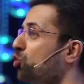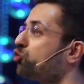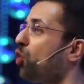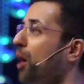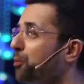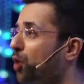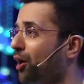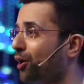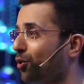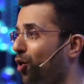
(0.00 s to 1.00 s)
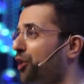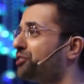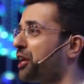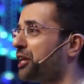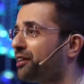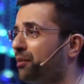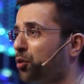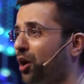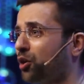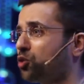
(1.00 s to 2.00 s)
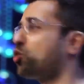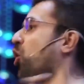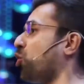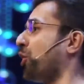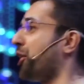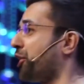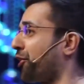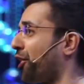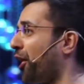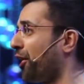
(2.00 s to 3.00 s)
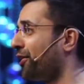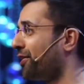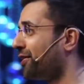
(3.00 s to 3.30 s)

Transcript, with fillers: उसको आप पूरा करो और इस तरीके से पूरा करो जो और कोई नहीं कर रहा है